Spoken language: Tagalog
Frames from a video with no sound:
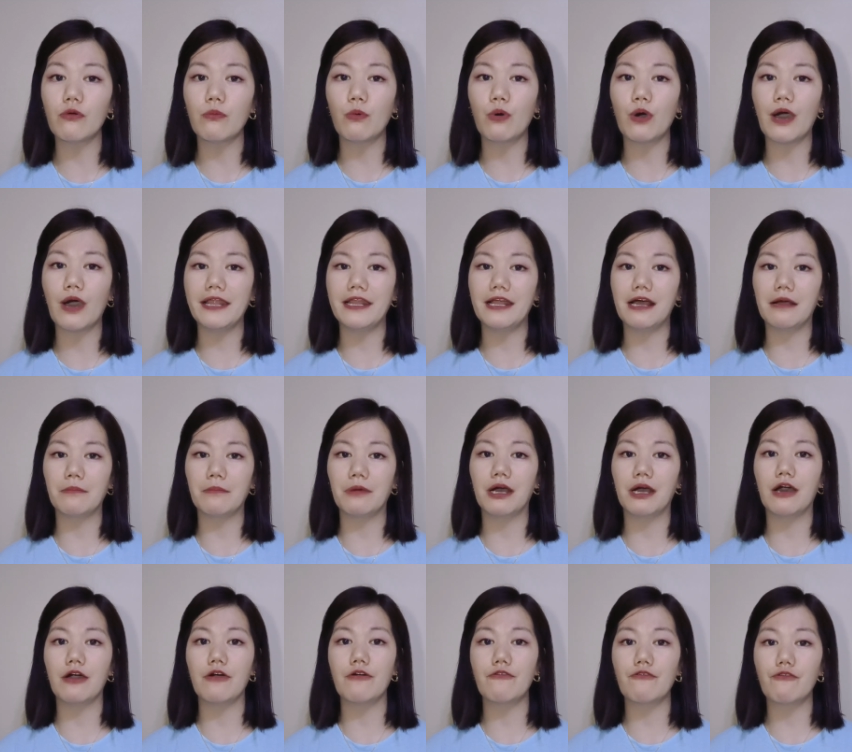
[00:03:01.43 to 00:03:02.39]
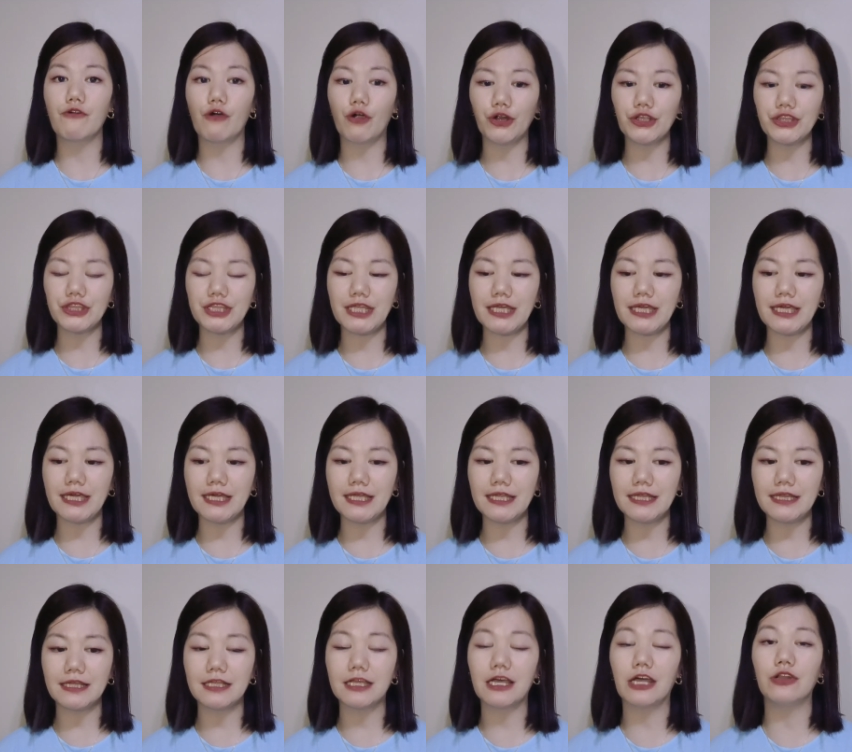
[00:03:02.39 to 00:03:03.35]
kumuha ng mga
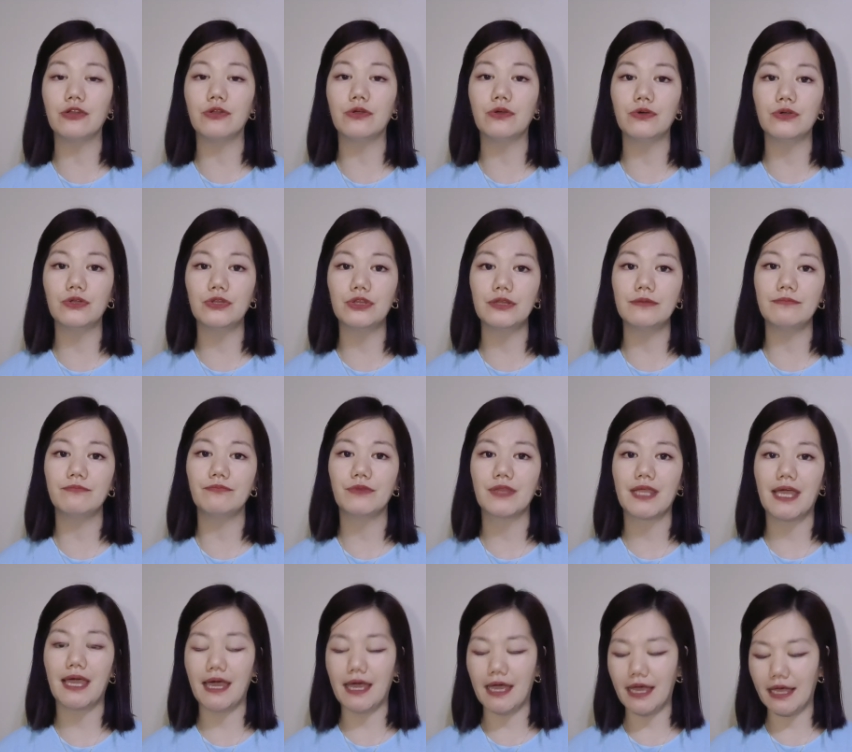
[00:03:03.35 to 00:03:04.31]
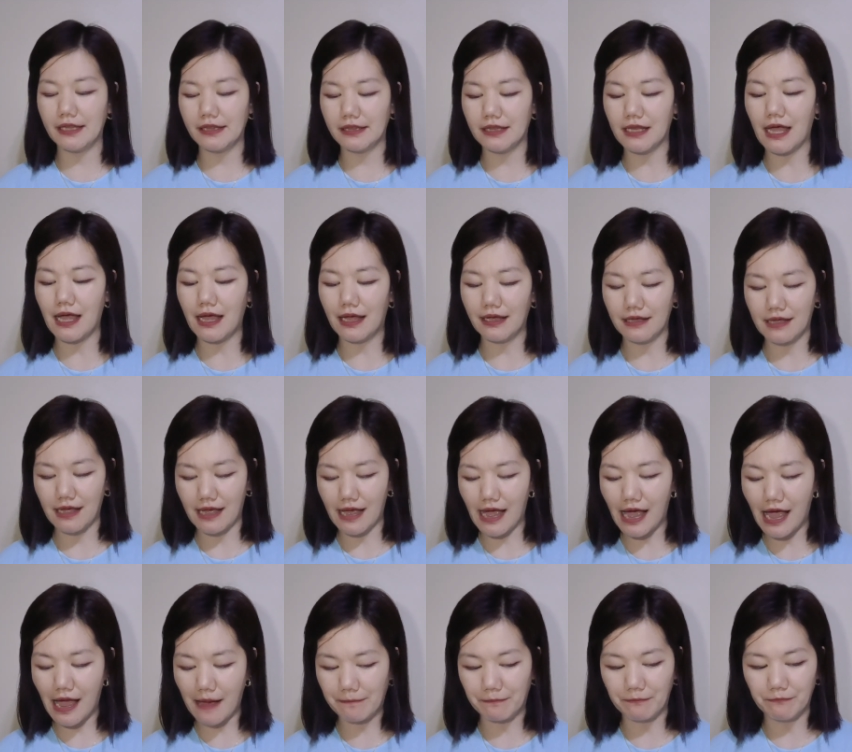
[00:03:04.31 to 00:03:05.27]
14, ganun, and
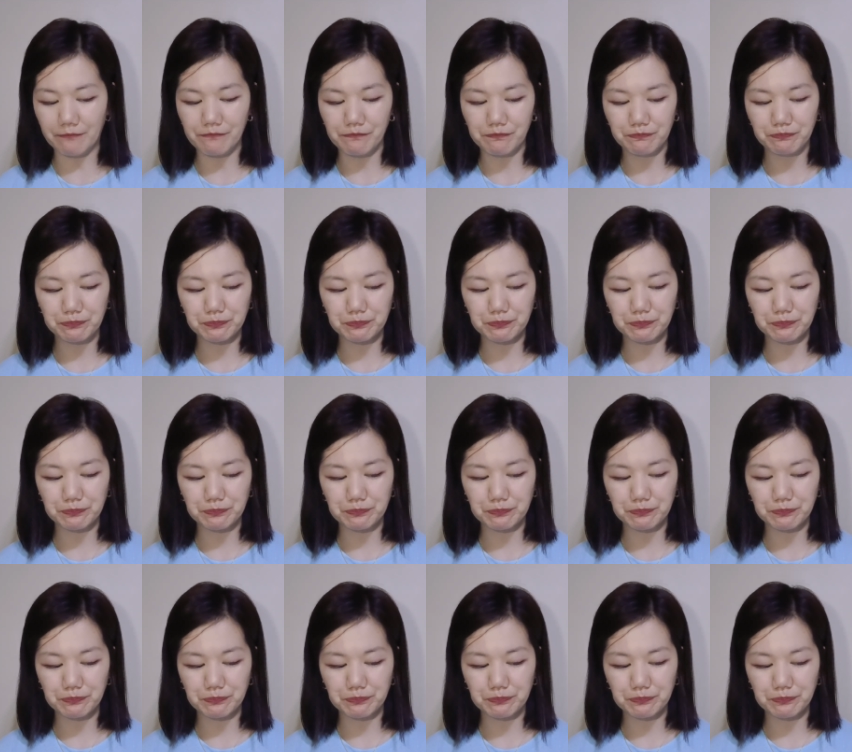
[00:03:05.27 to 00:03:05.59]
up.